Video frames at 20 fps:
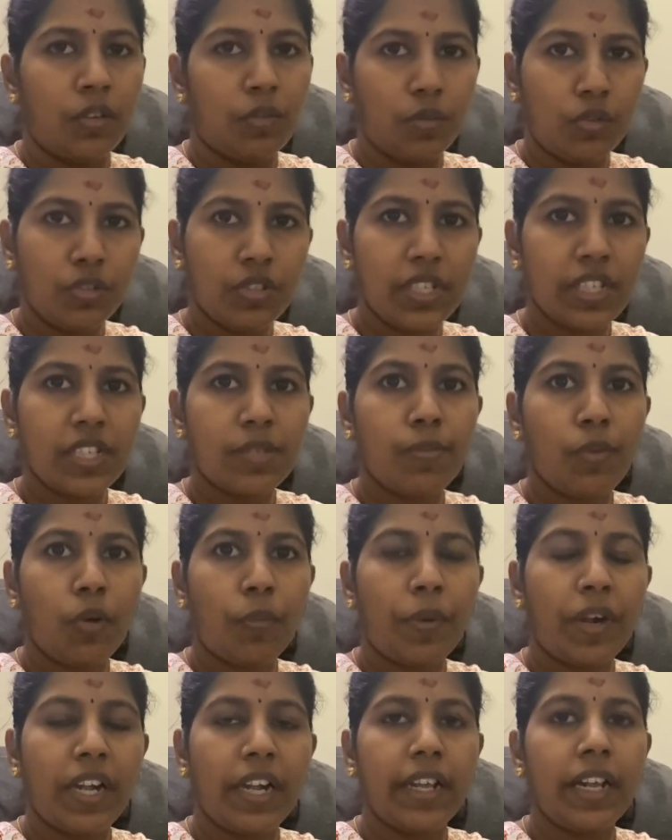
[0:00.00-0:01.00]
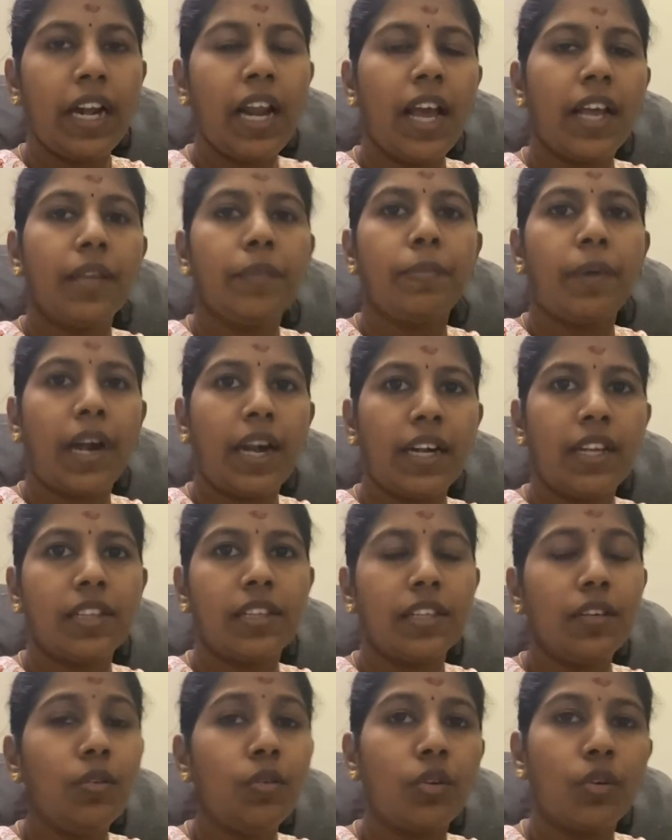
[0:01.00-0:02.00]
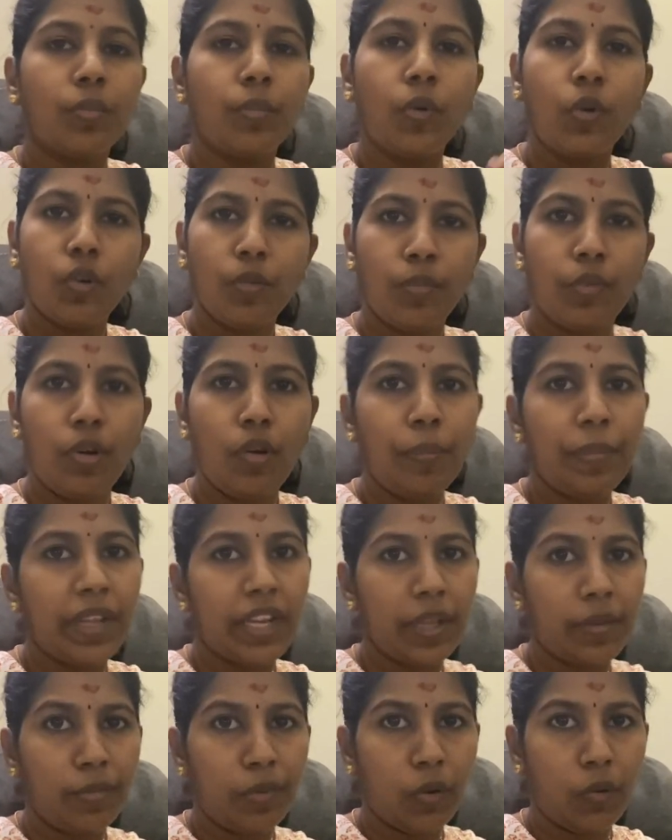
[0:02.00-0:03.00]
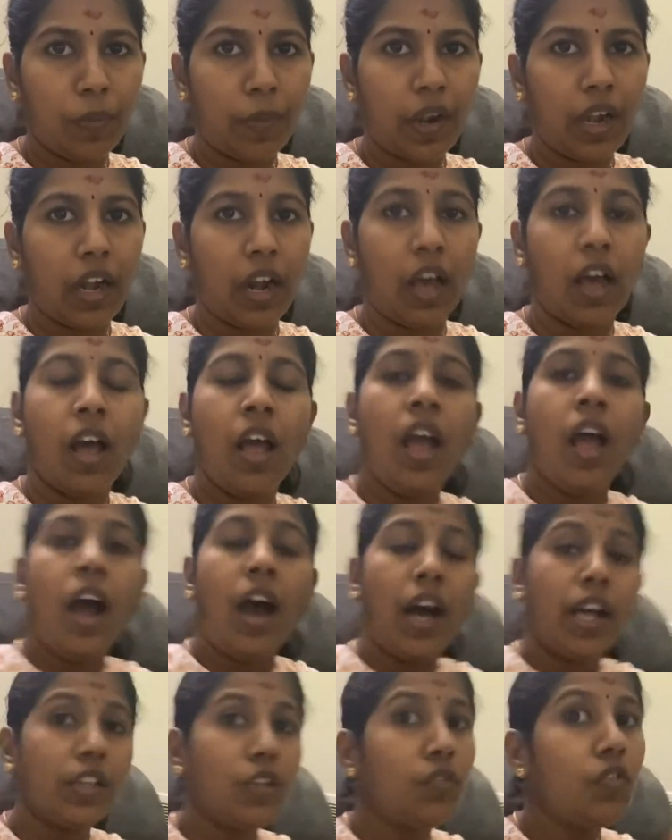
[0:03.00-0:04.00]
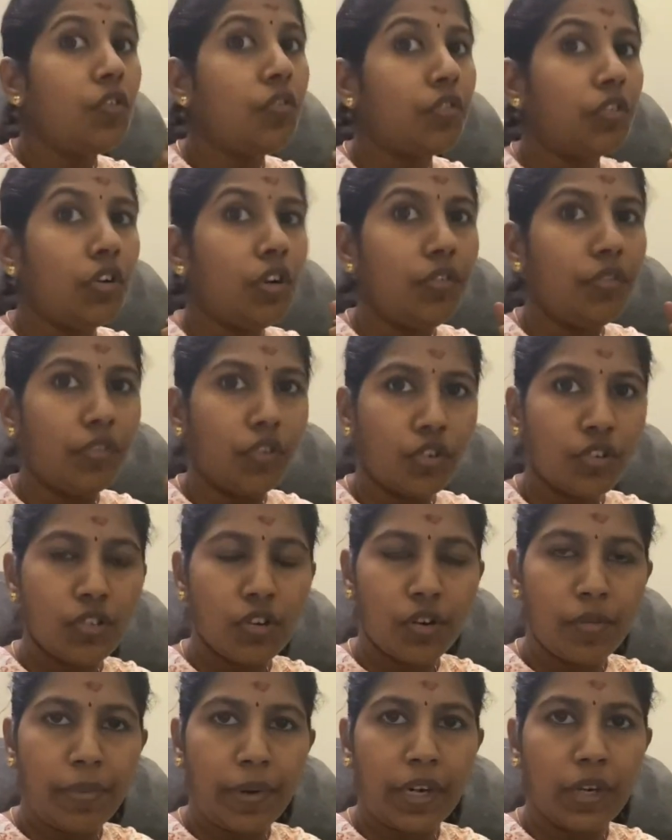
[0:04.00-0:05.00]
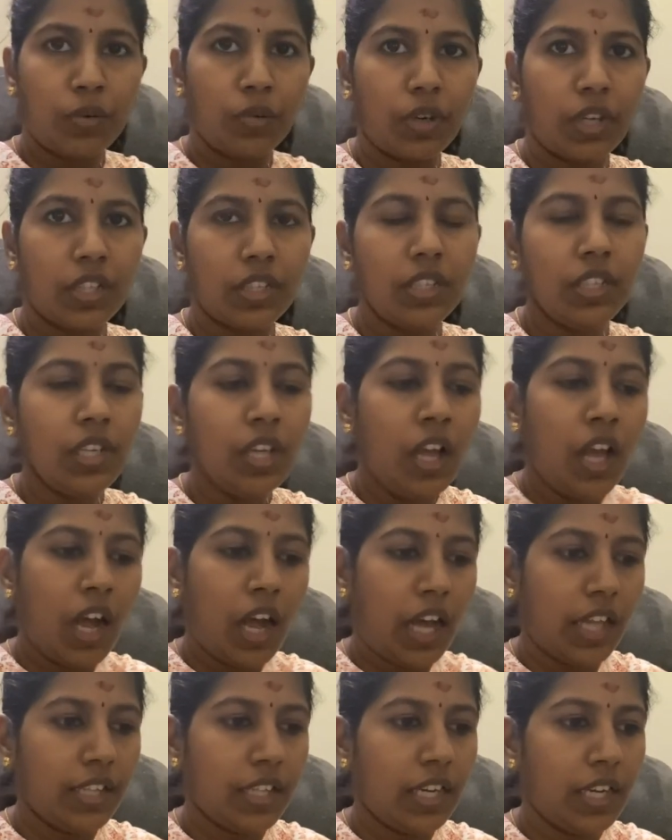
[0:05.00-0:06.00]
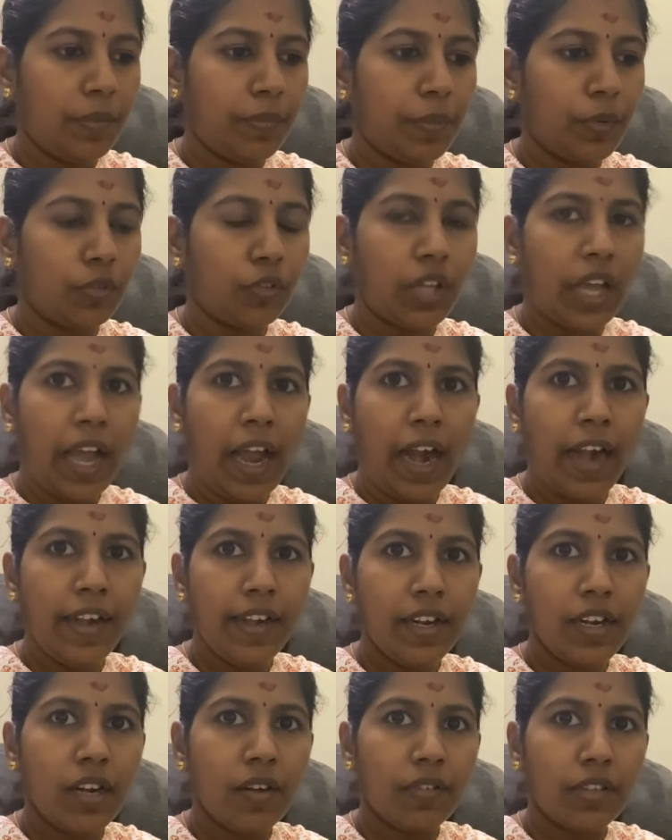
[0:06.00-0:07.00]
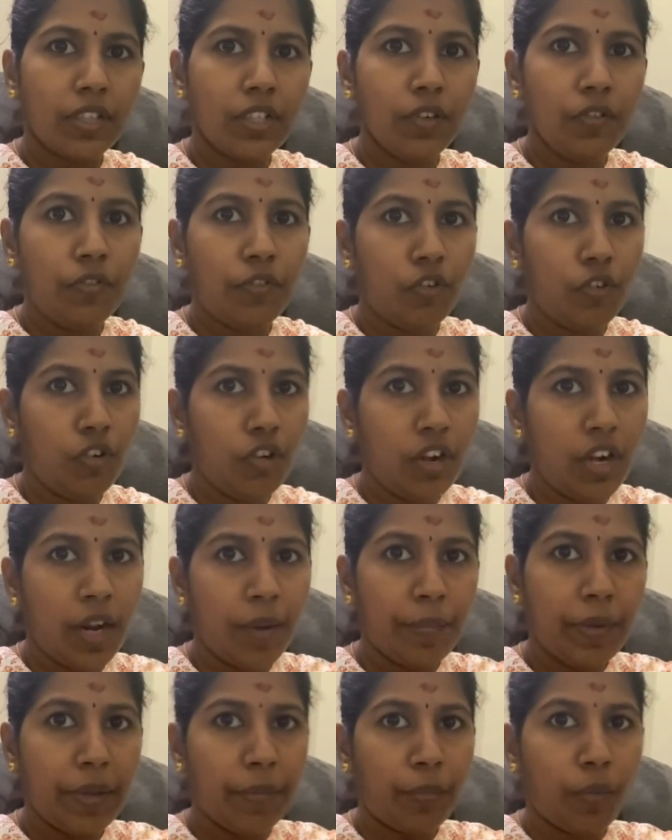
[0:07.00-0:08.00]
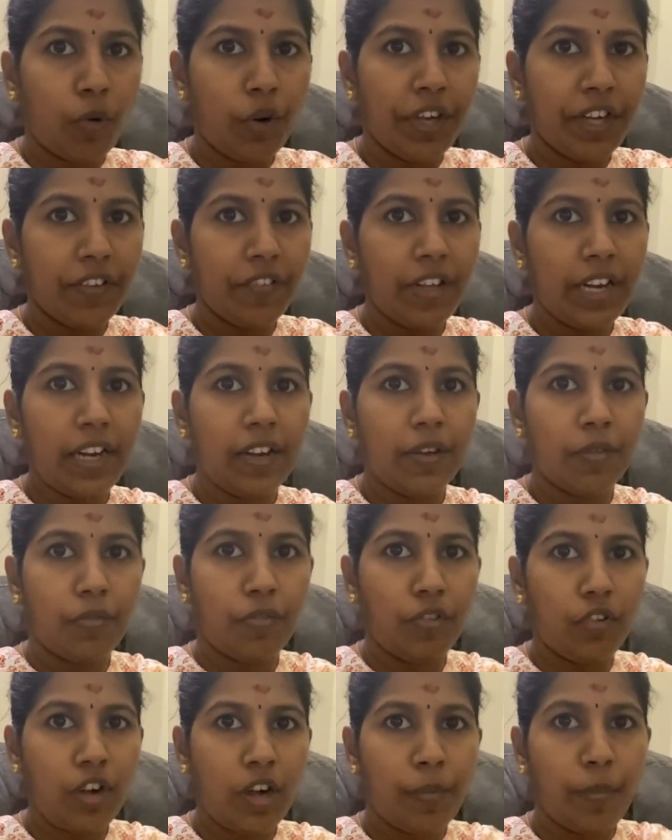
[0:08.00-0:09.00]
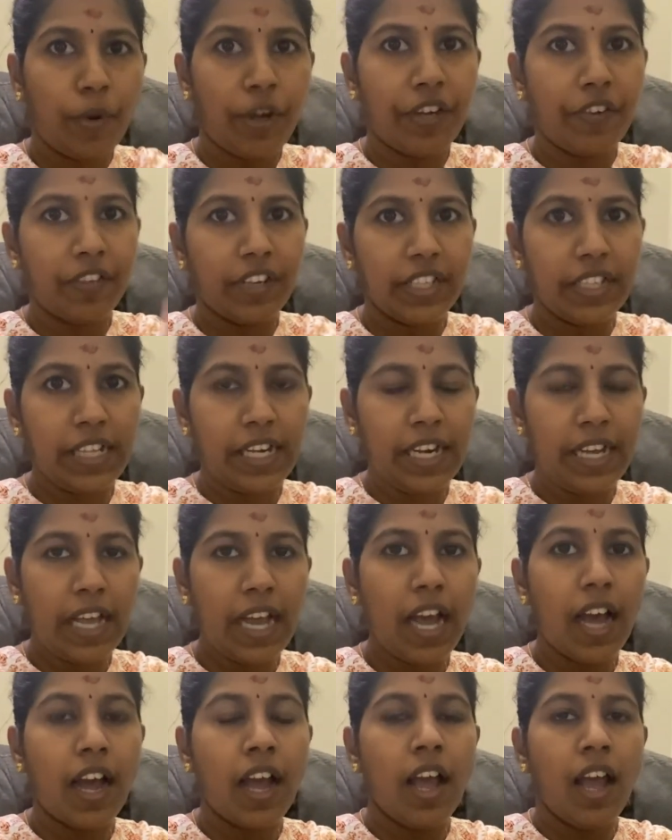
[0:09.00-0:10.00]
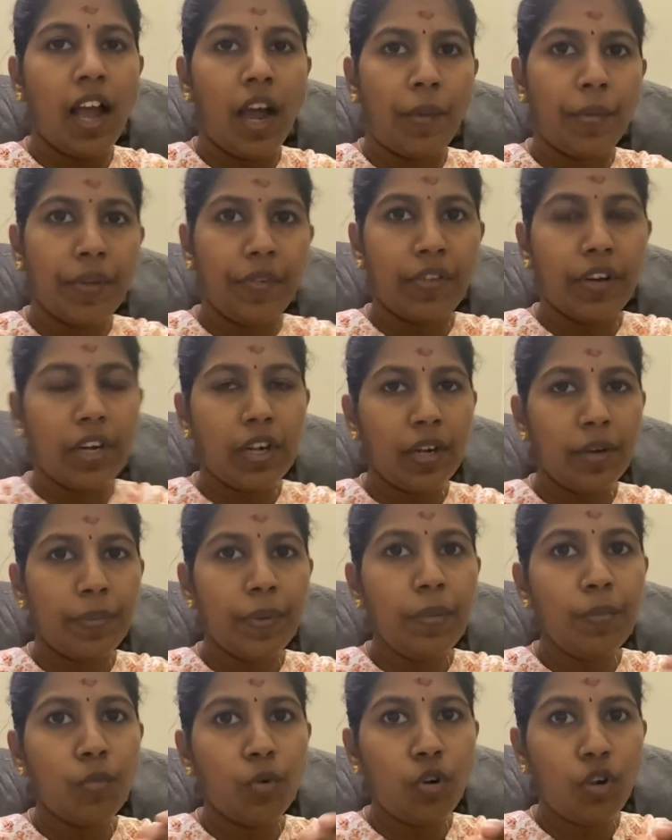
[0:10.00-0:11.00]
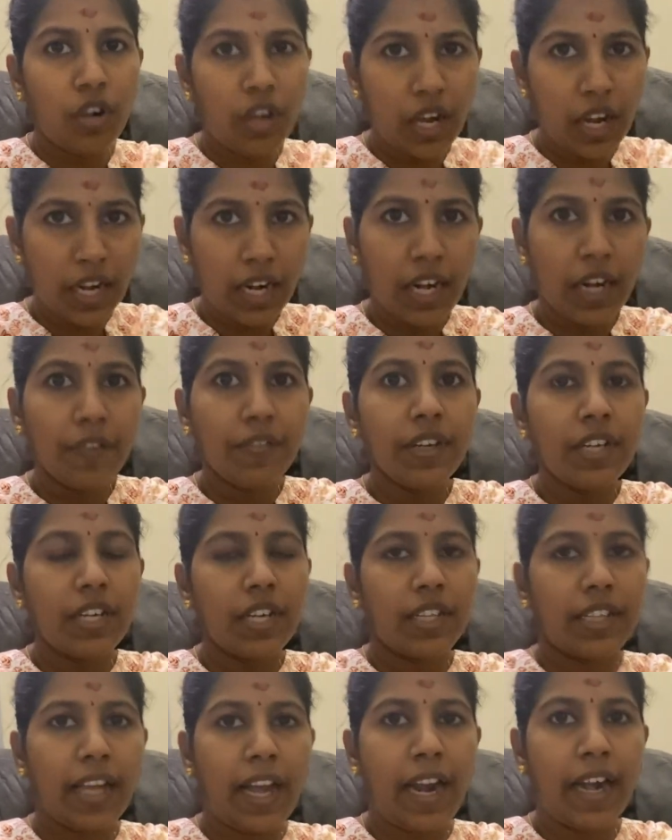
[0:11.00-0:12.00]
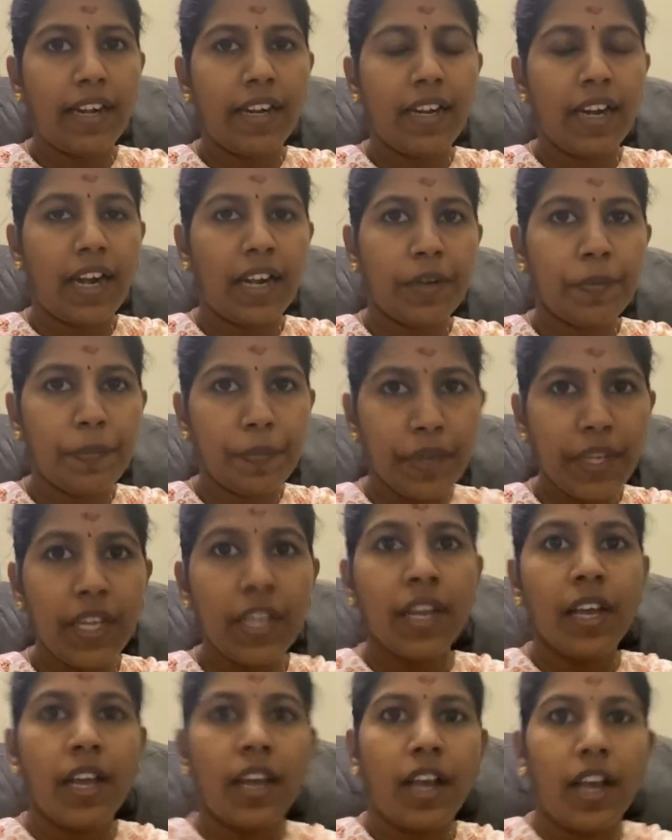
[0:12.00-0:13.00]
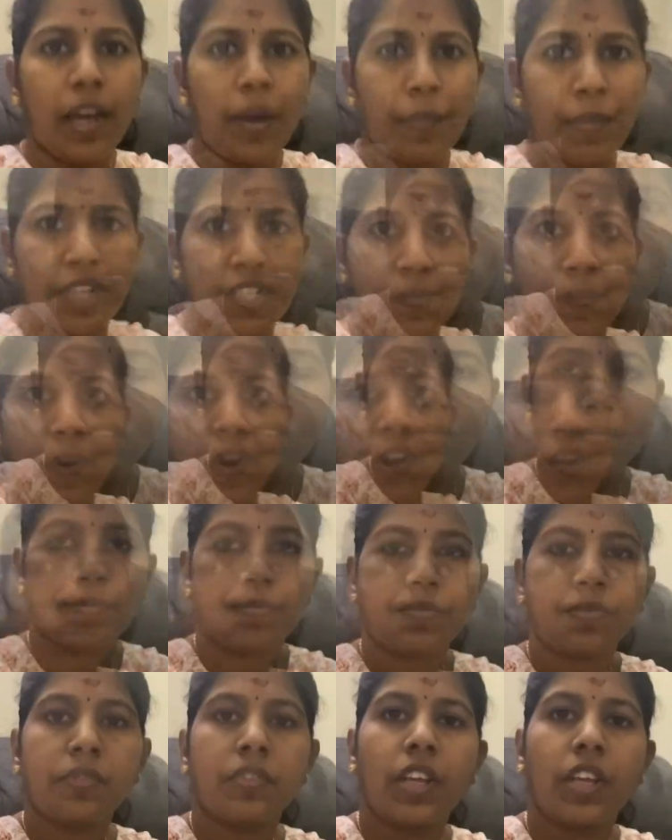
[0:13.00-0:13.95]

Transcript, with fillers: ஒரு சிக்ஸ் ப்ளோ பண்ணிட்டீங்களா இப்போ அடுத்து ஒரு மூணு ப்ளோ பெரிய ப்ளோ பண்ணலாம் அதுவும் ஃபுல் ஃபோர்ஸோடு பண்ணக்கூடாது அதில் இப்போ இந்த ஹேண்டில் வந்து ஃபுல்லாக அப்படி போயிட்டு வெளில ஃபுல்லாக போயிட்டு வருது இல்லையா அப்படி வர்றப்ப முக்கால் அளவுக்கு அந்த ஹேண்டில் அனுப்பி ப்ரெஸ் பண்ணணும்